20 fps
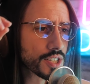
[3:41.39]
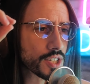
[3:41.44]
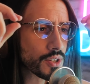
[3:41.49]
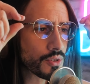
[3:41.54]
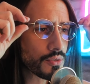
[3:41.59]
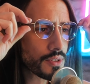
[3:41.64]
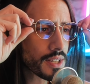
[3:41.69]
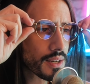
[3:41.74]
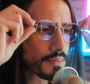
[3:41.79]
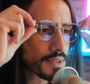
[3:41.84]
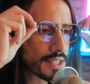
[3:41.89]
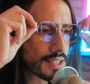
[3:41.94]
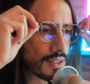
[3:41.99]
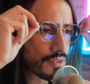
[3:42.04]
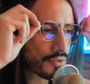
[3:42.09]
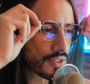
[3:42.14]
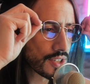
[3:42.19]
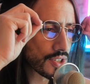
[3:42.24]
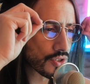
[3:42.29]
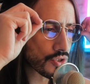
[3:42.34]
J'ai donné un petit
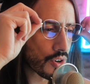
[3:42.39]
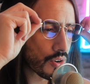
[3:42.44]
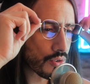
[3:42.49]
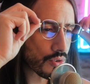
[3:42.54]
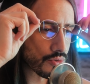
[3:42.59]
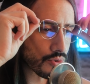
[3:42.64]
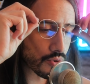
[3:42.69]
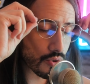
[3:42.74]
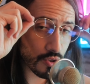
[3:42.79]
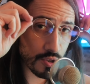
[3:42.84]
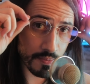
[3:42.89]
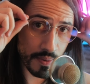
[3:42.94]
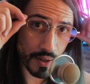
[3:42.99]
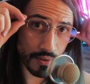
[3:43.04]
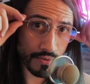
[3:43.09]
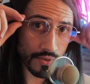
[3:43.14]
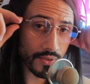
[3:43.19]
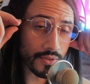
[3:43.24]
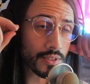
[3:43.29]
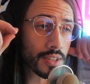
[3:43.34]
effet, ce genre de
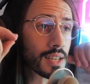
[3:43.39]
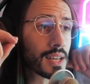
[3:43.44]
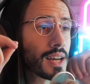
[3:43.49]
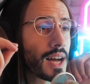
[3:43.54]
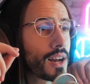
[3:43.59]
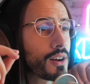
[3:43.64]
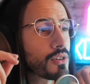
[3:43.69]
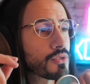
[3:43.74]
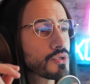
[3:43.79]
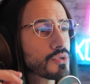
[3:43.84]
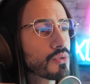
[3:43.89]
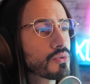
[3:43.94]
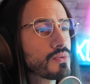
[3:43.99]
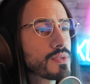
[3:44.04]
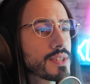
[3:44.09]
transparence. Alors surtout